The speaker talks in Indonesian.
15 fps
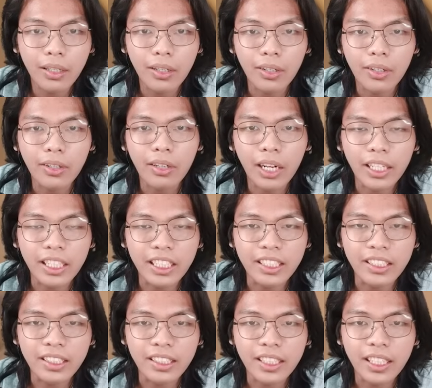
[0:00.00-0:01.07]
Oh, ada
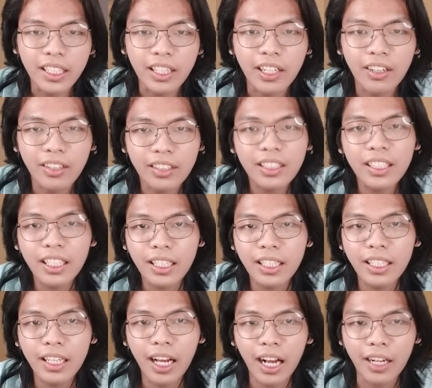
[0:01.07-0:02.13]
ininya. Oke, okay,
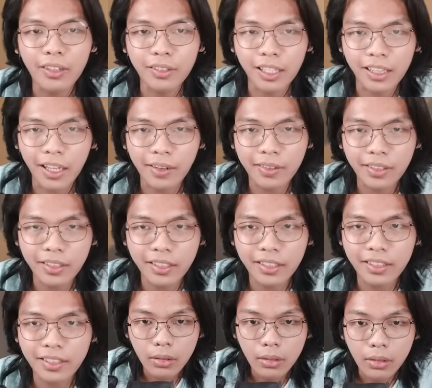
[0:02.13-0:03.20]
aku udah tahu kok.
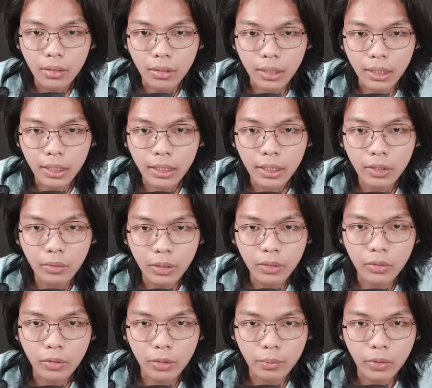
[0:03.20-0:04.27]
Oke, okay, kayaknya ini udah
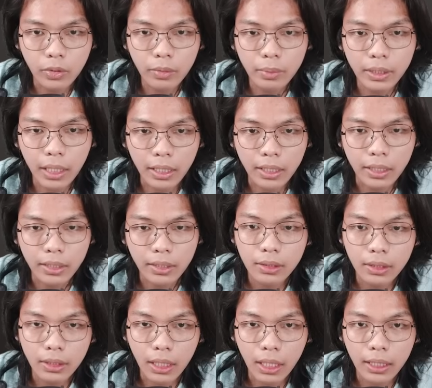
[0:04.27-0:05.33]
cukup dulu bentar deh.
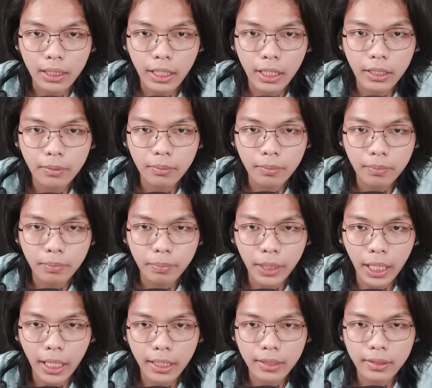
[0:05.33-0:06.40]
Sekalian,
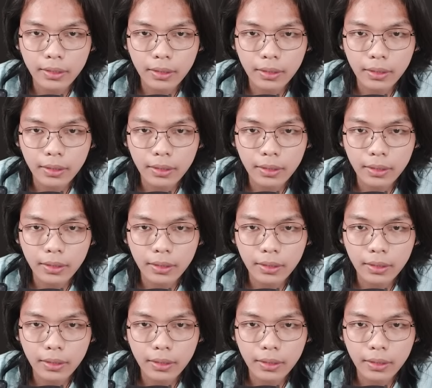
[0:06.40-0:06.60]
PX.